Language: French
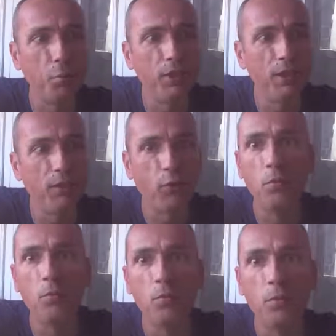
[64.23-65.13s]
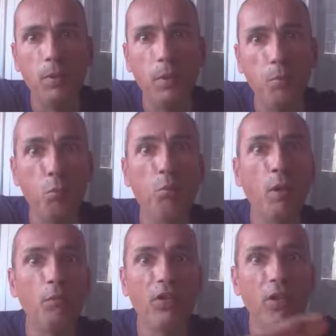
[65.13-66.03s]
depuis qu'ils ont plus
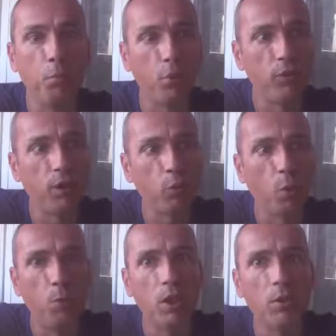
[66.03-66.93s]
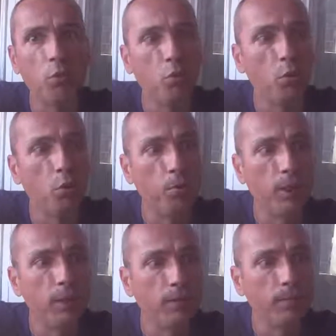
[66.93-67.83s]
besoin de visa pour venir trois mois dans l'Union
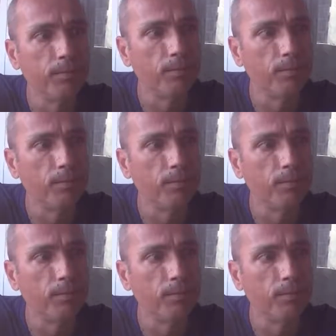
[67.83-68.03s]
Européenne.